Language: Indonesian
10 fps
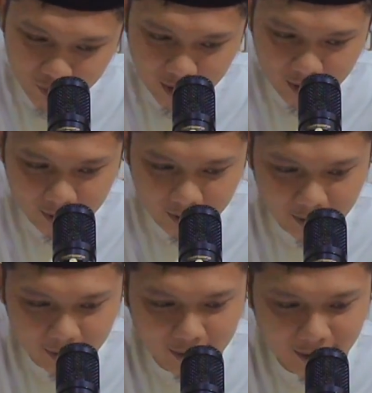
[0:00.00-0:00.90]
juga
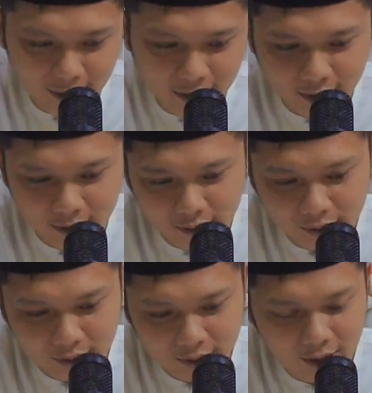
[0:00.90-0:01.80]
ketika ditanya
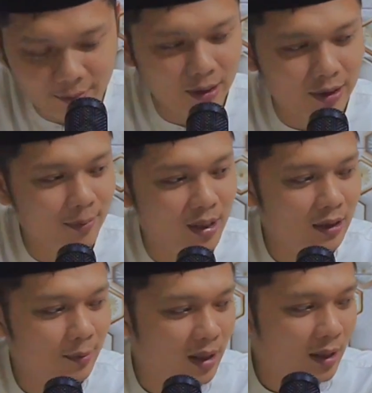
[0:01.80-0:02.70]
siapa
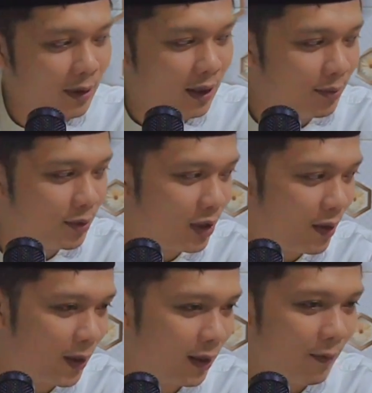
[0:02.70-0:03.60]
teman-teman kamu,
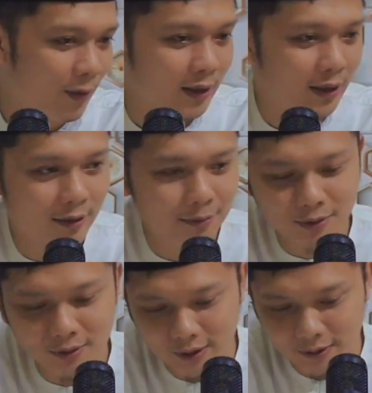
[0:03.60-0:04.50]
kawan-kawan
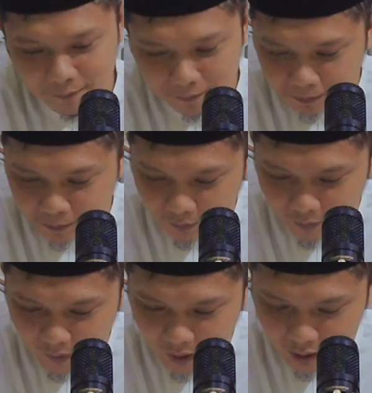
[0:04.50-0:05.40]
kamu.
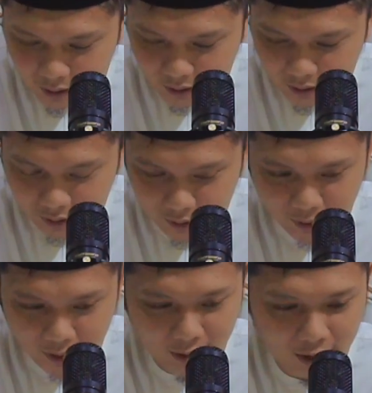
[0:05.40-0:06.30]
Tentu
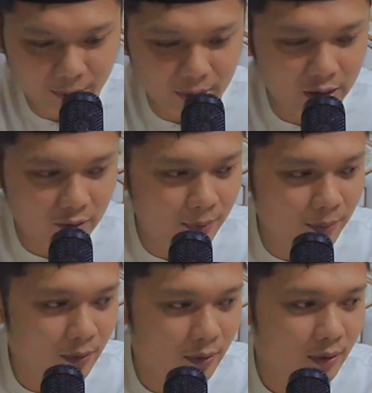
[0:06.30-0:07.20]
kita akan menjawab
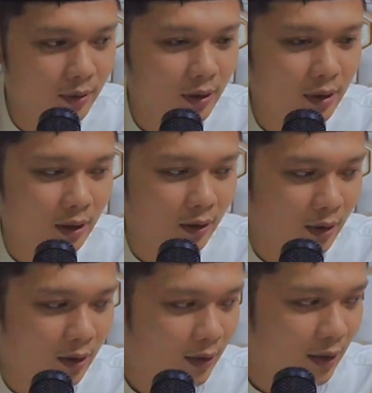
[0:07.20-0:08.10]

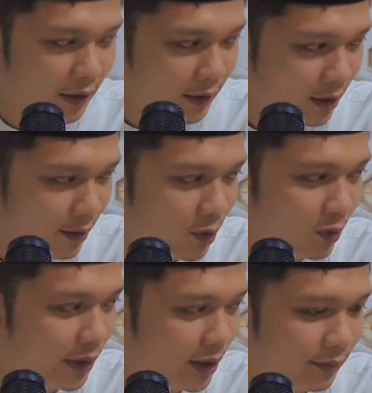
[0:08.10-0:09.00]
orang-orang Islam
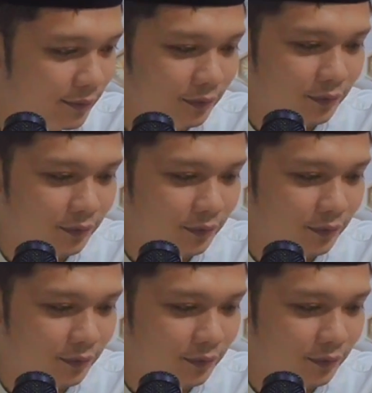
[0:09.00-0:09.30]
mukmin.